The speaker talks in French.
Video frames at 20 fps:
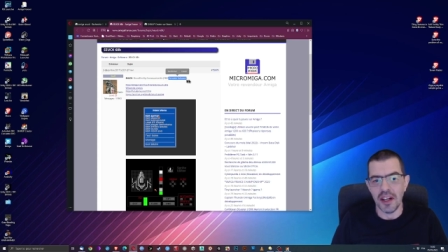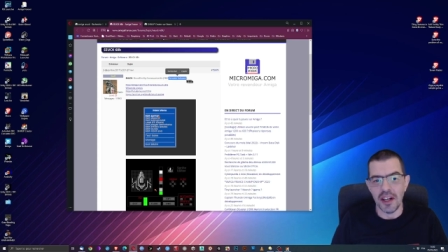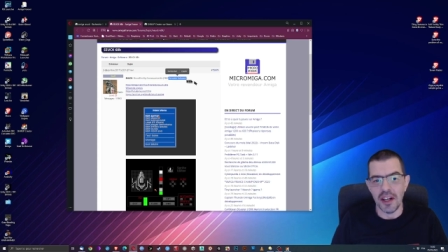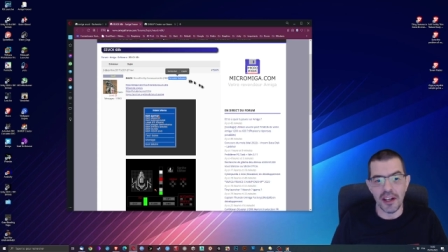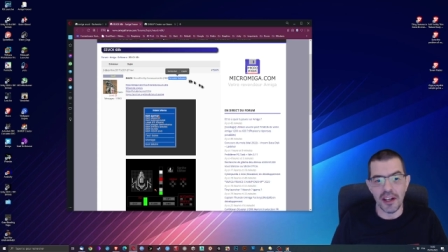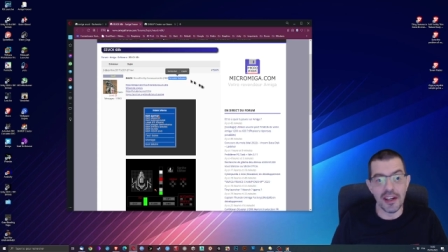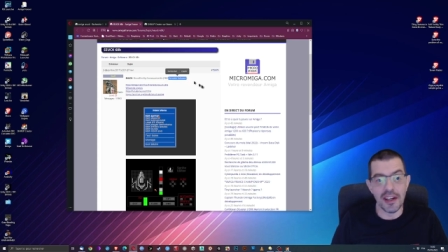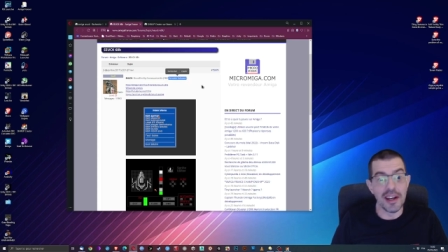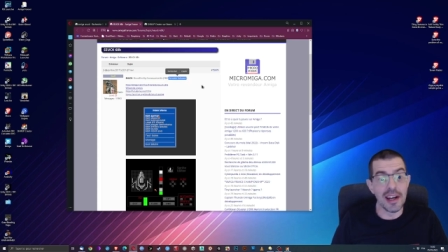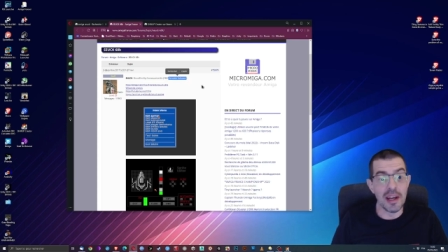
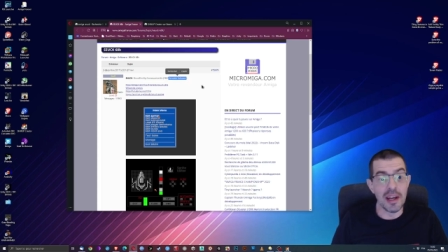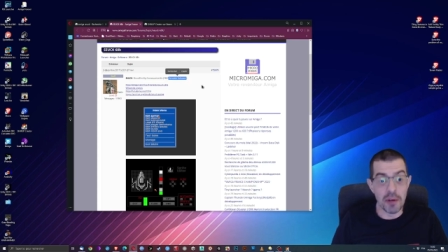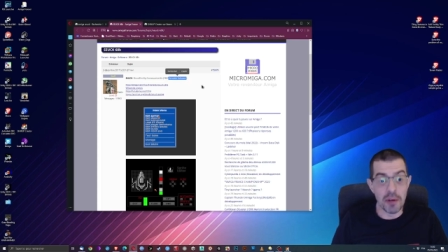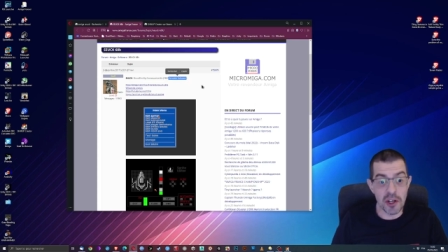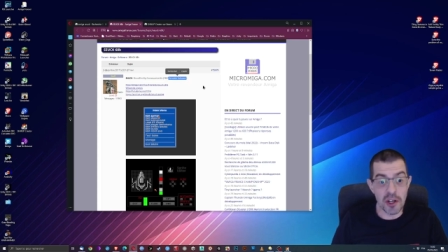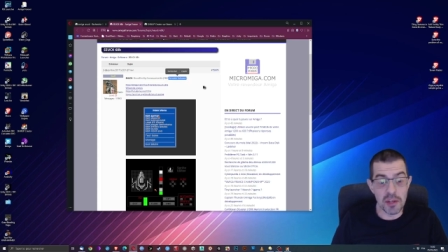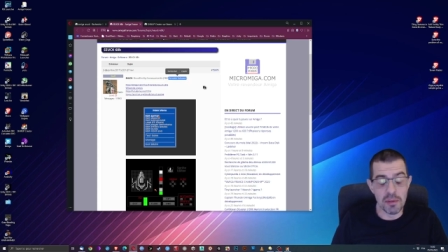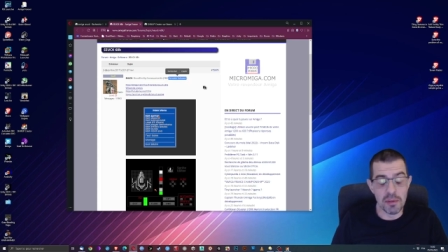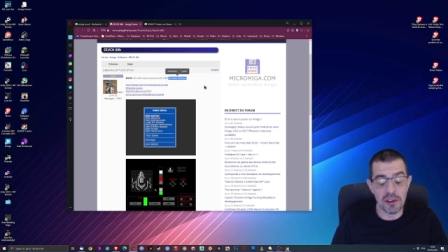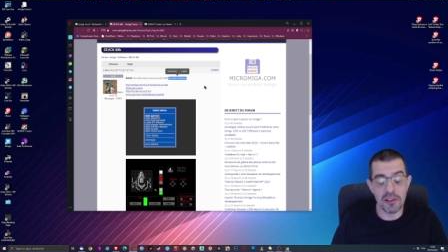Et à l'époque,
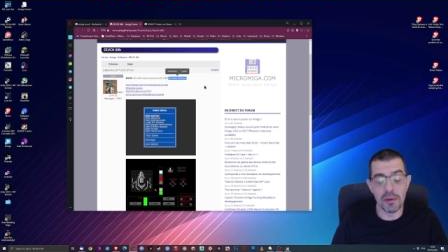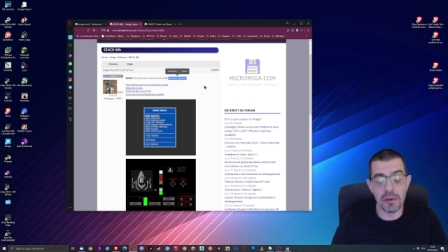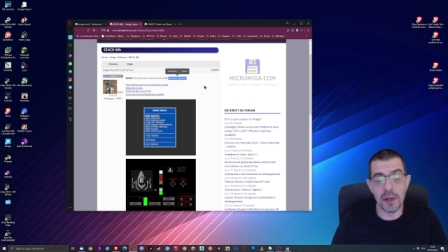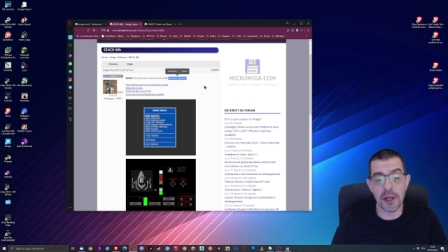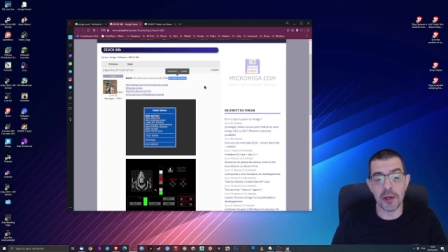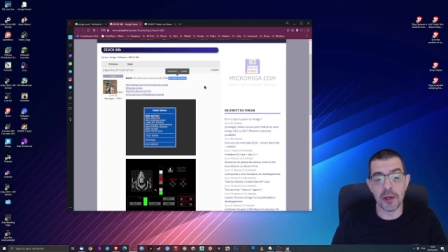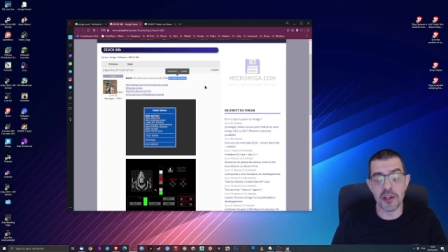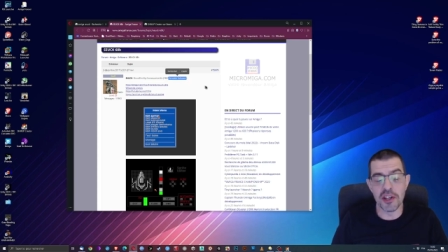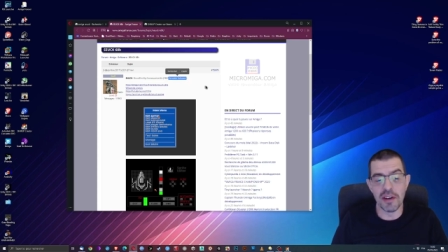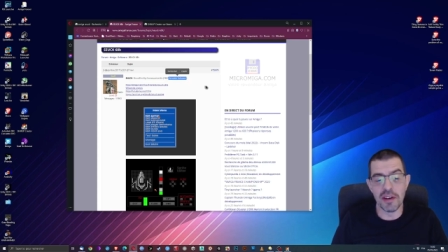je m'en souviens,
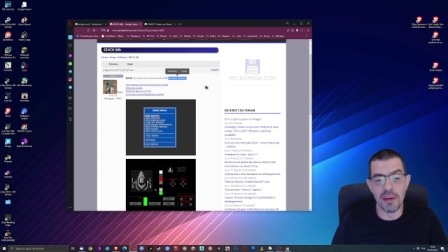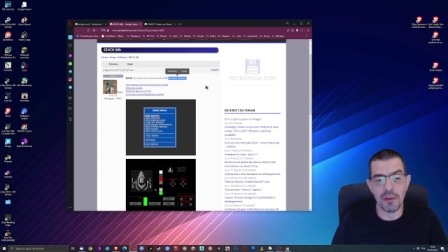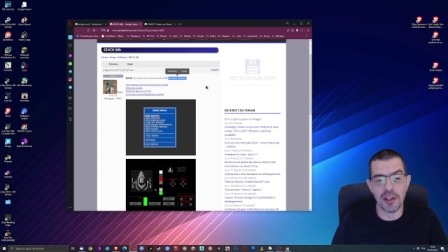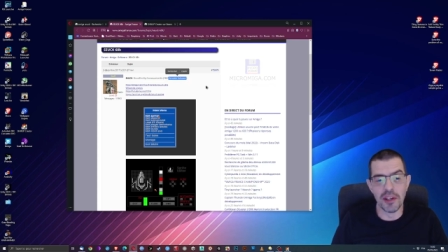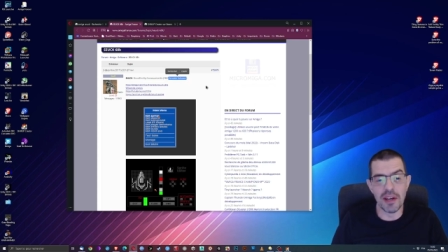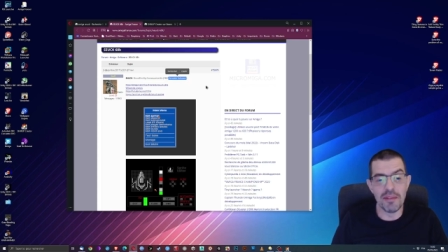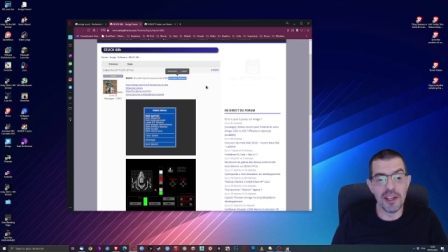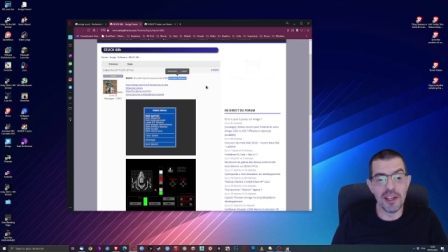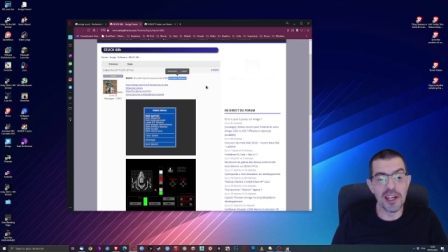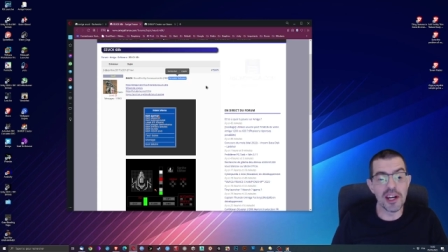quand j'avais mon
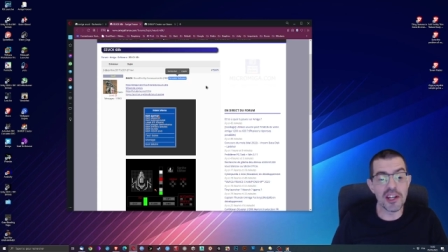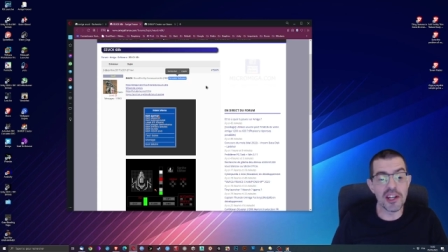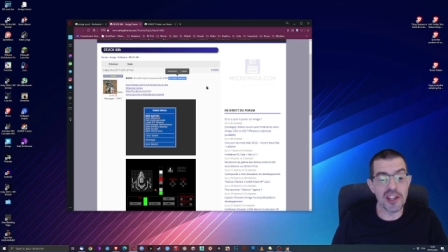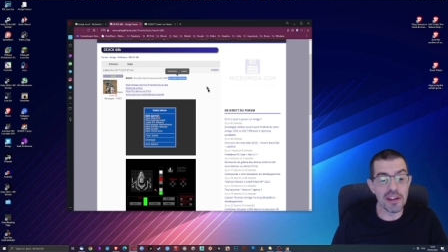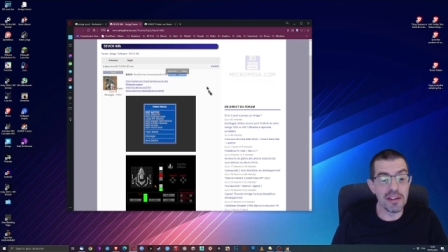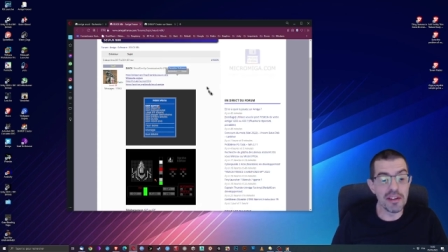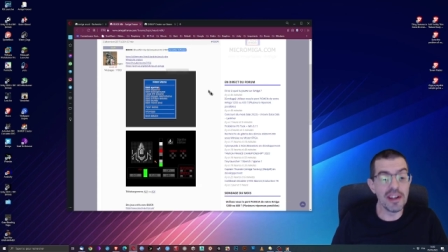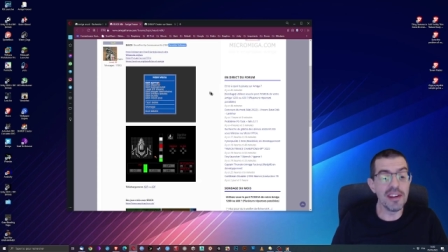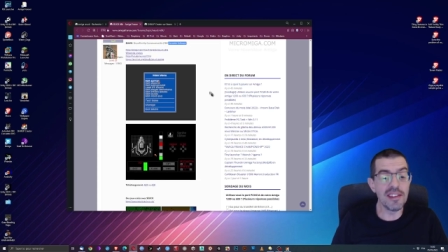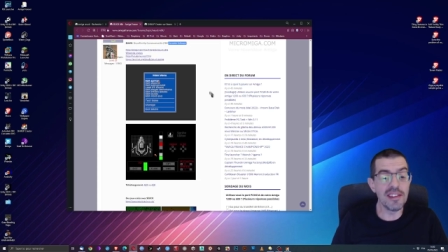Amiga,
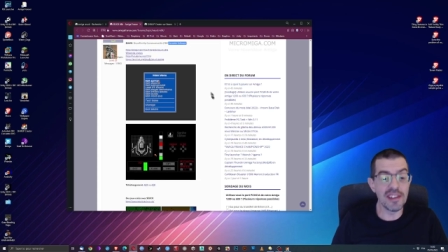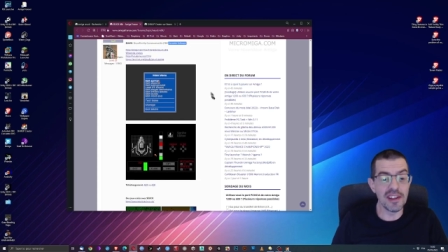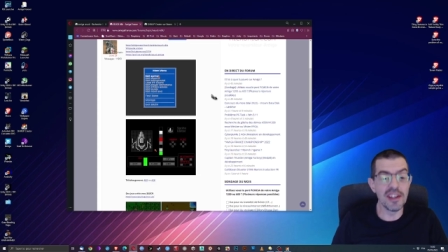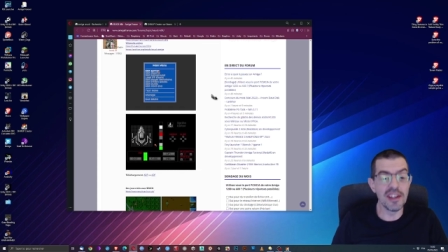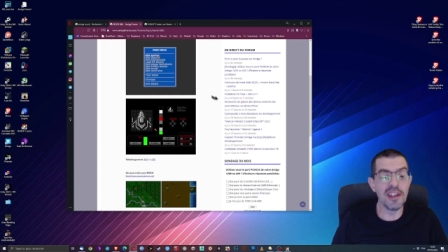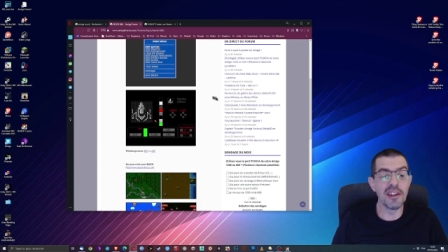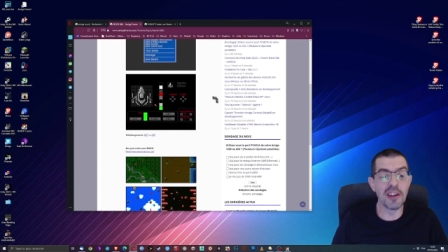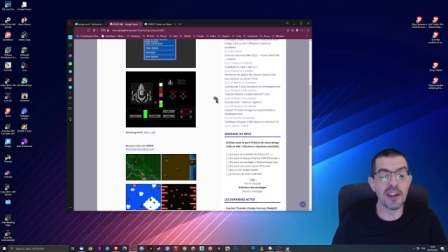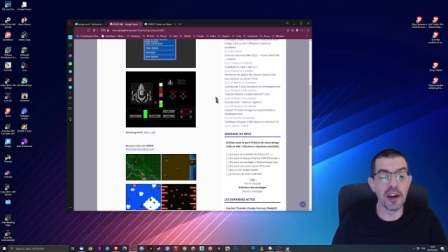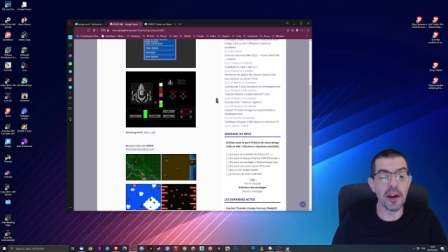j'avais essayé
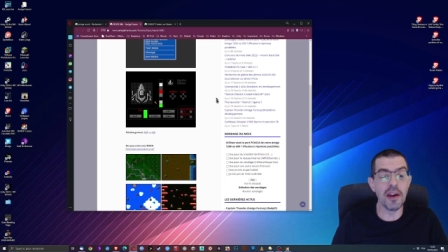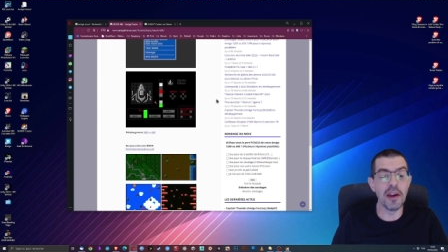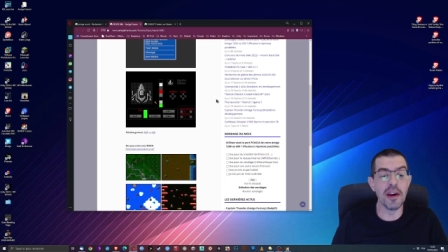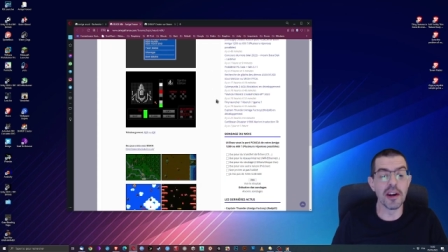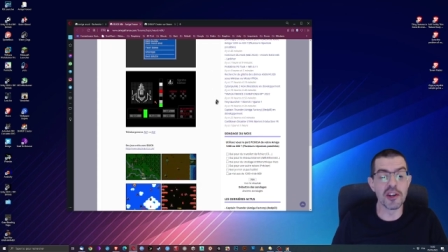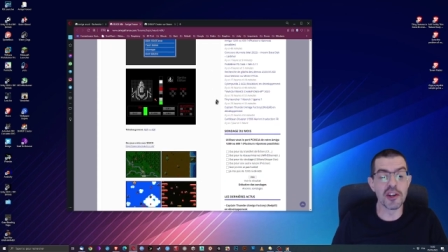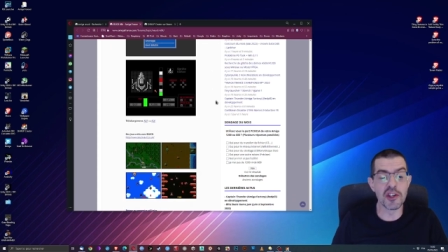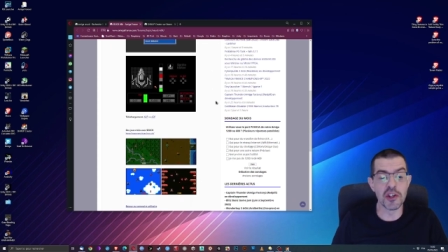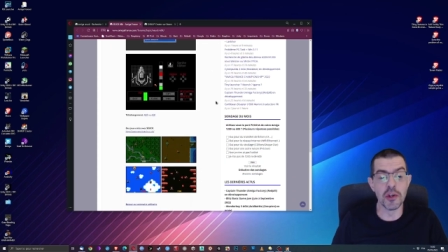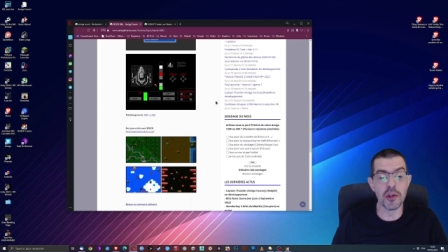de créer un
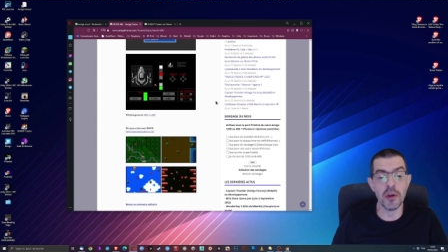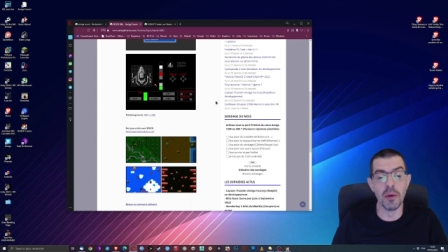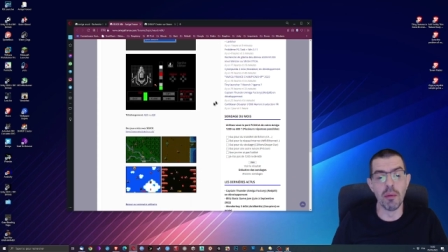jeu.